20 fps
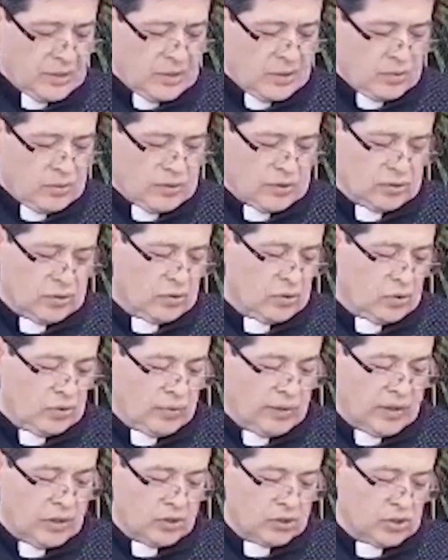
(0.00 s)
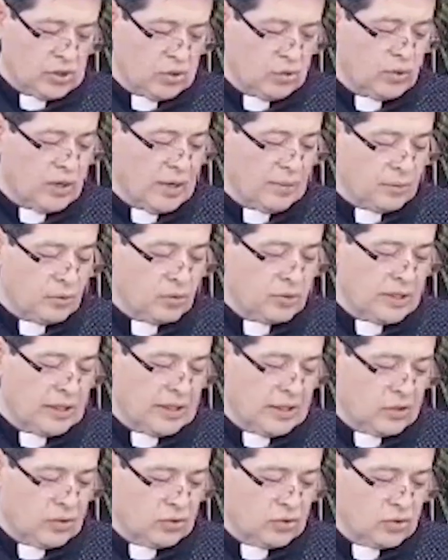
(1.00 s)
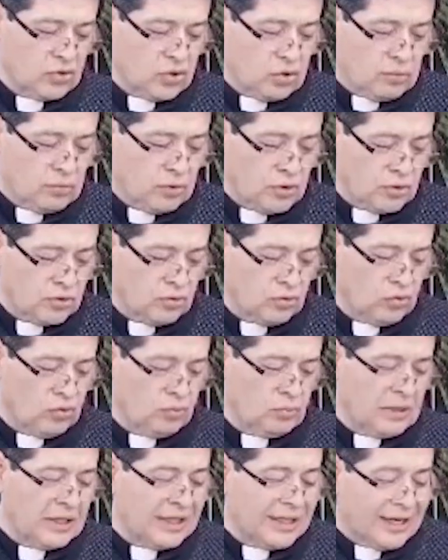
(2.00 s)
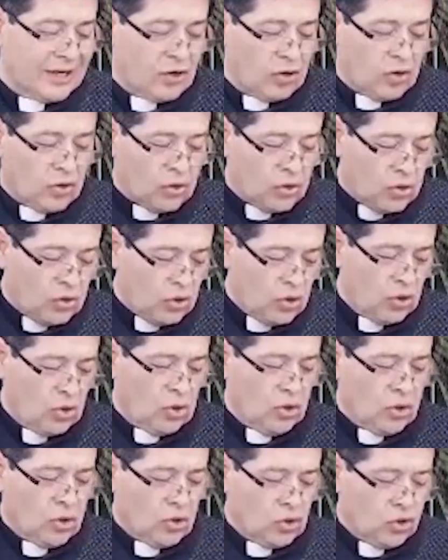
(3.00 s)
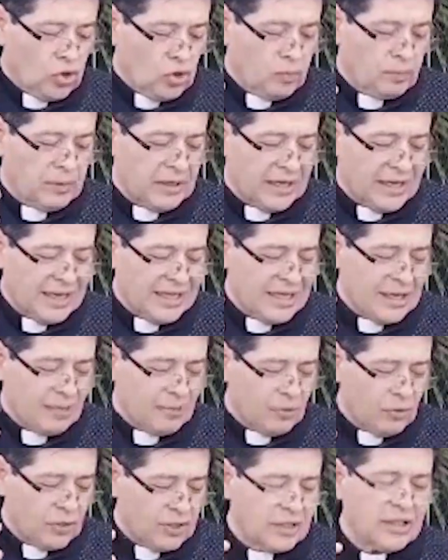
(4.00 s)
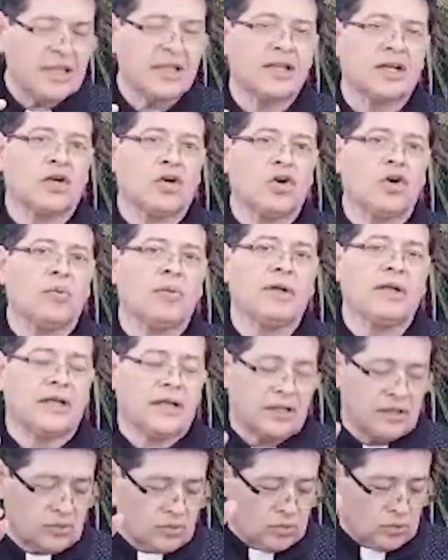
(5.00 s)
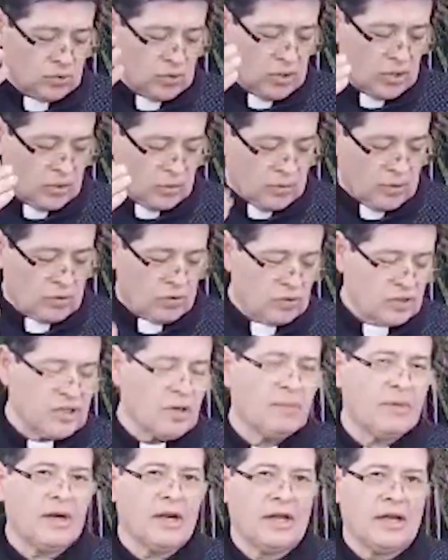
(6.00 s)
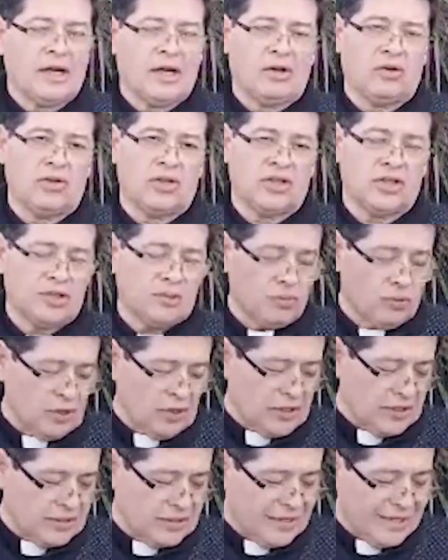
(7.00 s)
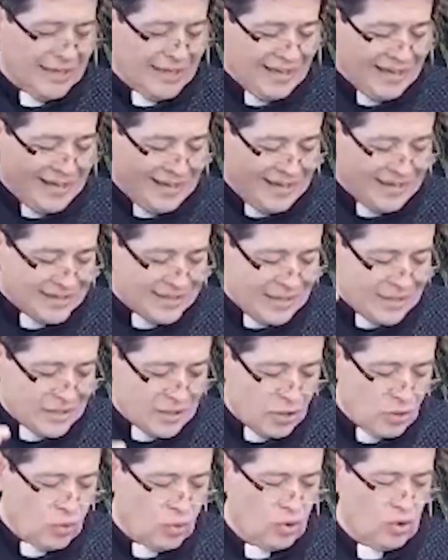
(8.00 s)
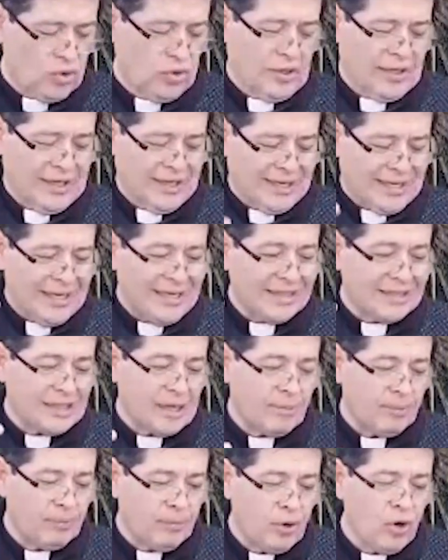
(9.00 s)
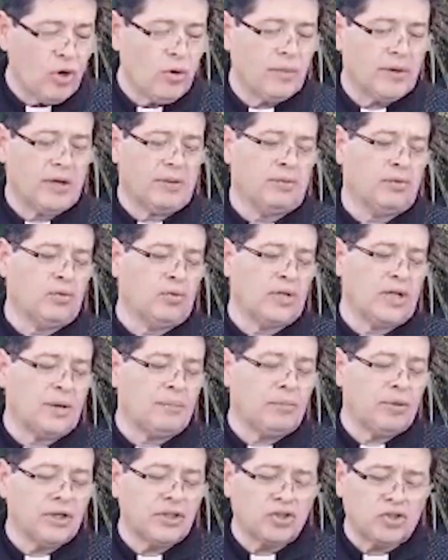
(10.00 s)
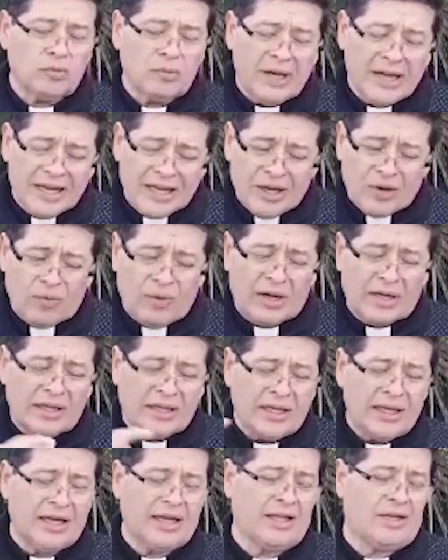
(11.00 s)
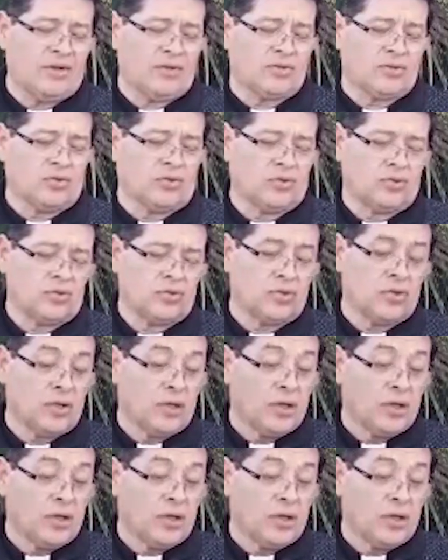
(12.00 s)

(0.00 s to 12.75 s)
Cuando luego llegó una viuda de condición muy humilde, colocó dos pequeñas monedas de cobre y Jesús, cuando lo llama a los discípulos, le dice, les aseguro que esta pobre viuda ha puesto más que cualquiera de los otros,